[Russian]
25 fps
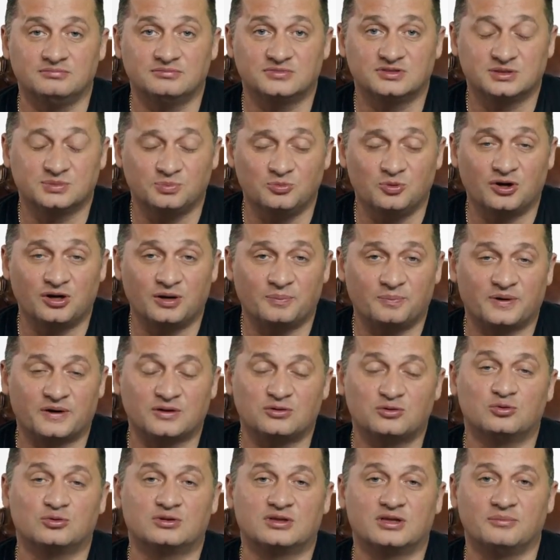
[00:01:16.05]
С
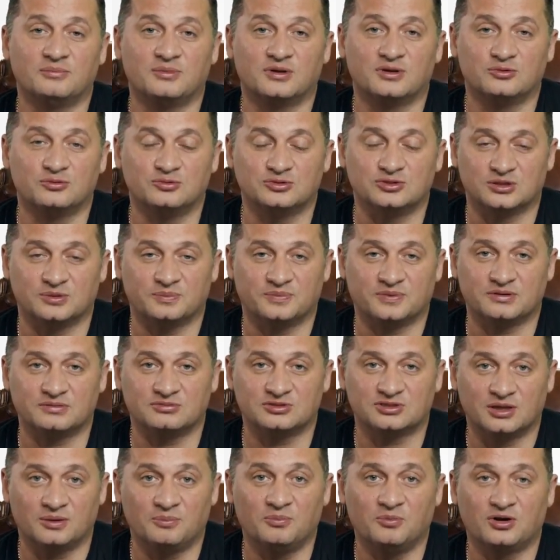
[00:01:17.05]
морепродуктами лучше,
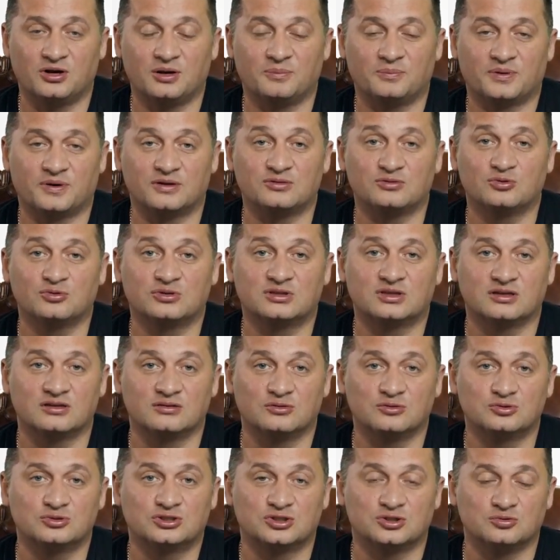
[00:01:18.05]
потому что морепродукты
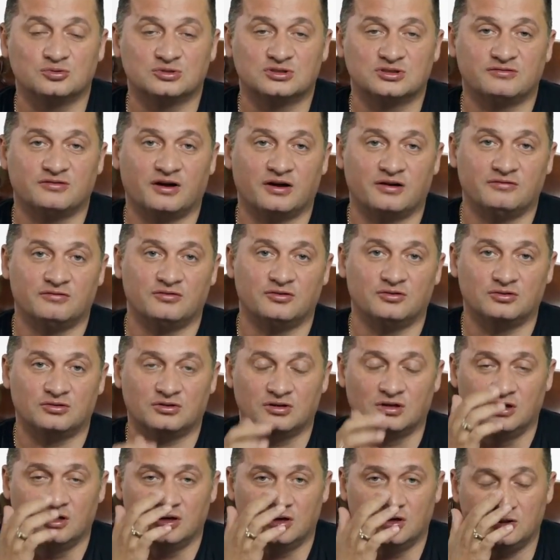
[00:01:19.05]
лучше
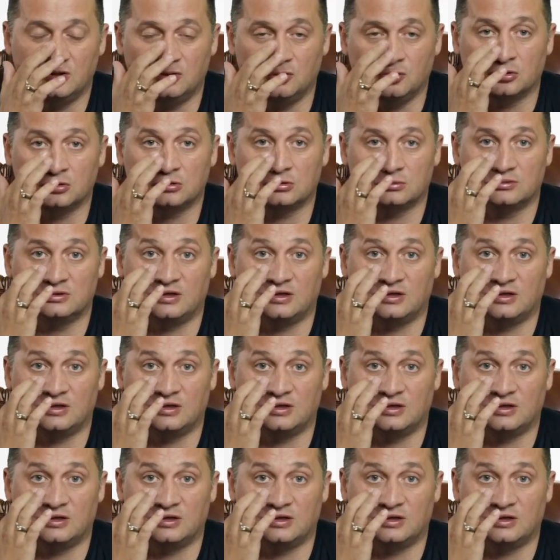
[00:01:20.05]
усваивают йод.